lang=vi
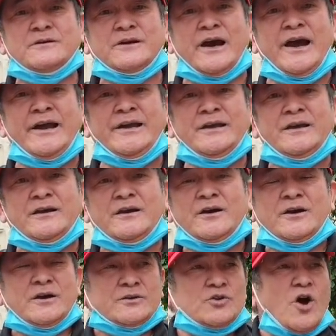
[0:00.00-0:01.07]
đấy
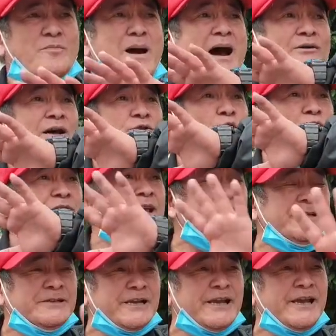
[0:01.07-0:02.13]
tôi bảo là tôi
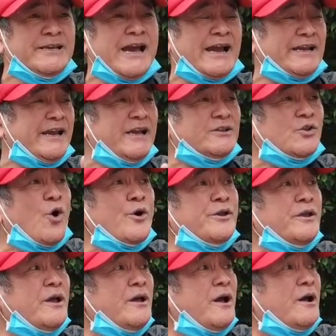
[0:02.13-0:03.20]
nhìn cái hình ảnh ấy tôi
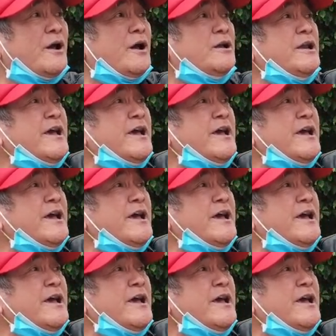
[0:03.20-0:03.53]
ờ,